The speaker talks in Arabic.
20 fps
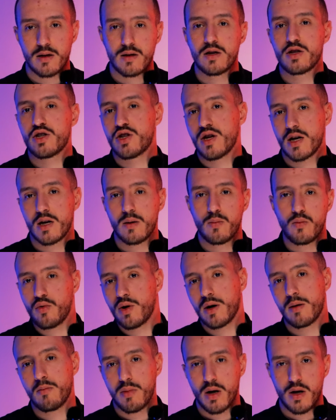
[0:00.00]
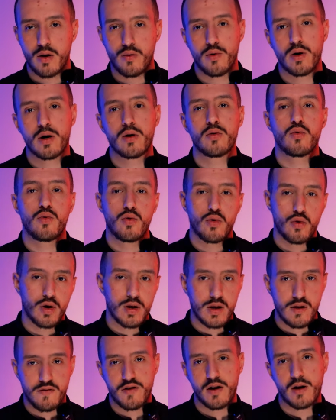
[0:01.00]
يقدرش يحكم وان باي وان
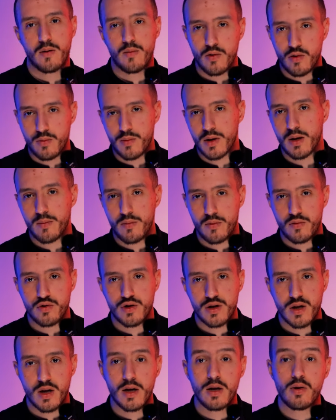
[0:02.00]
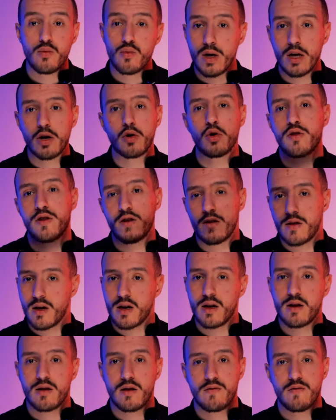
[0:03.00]
ويقعد يفهمهم كامل واش كاين ولا يقعد يدير
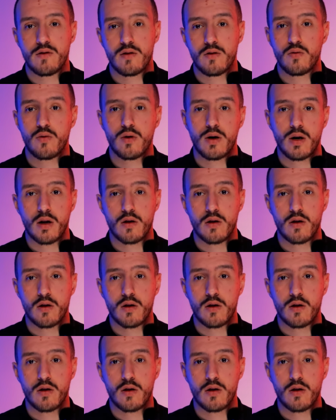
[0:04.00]
غير دي فيديو